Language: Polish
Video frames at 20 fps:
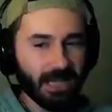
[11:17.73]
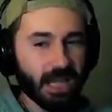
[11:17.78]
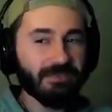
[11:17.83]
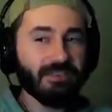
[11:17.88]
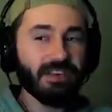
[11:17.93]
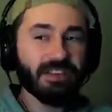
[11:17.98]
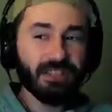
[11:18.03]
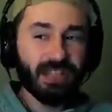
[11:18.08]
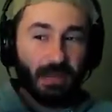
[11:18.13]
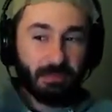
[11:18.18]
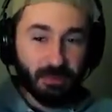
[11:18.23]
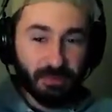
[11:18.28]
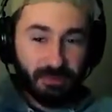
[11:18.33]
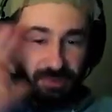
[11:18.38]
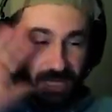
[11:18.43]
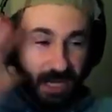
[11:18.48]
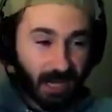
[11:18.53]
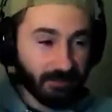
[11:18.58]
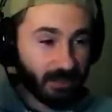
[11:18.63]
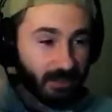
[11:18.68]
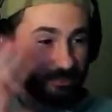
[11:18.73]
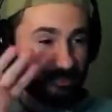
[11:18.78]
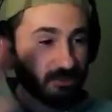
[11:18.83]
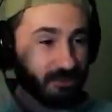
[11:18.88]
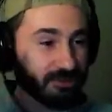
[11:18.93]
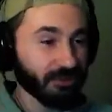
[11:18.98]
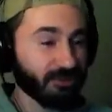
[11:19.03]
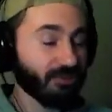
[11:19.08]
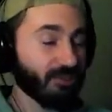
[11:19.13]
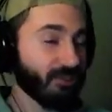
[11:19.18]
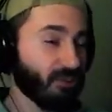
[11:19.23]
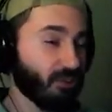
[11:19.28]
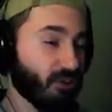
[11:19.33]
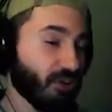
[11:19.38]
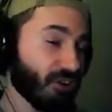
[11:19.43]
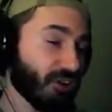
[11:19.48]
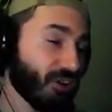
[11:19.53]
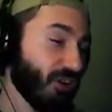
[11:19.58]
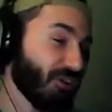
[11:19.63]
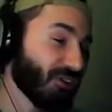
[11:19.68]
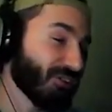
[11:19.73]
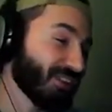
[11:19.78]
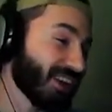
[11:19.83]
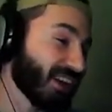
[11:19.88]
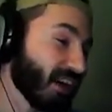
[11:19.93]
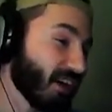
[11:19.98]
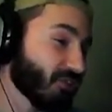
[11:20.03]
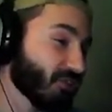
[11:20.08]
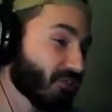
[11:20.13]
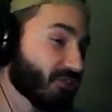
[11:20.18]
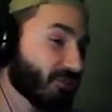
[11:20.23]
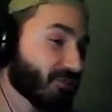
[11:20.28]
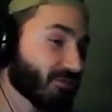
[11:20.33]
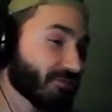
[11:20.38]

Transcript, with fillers: Ewelina, pozdrawiam cię, jeśli to oglądasz.